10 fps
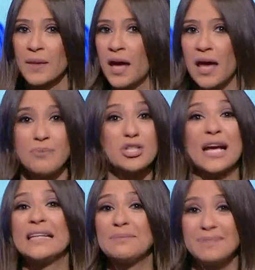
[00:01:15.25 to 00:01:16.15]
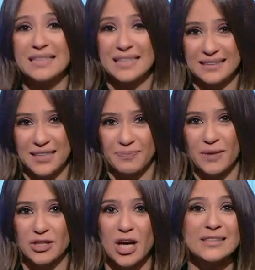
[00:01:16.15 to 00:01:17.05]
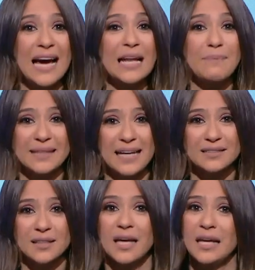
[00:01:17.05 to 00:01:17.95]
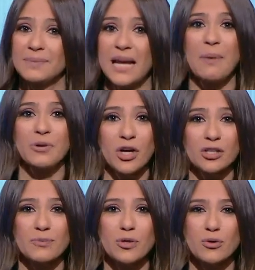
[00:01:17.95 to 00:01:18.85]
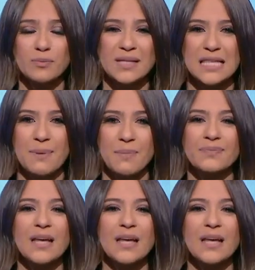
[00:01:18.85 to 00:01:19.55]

آه، بشكل كبير جدا الضغط على البنات اللي بتلعب رياضه بيكون بسبب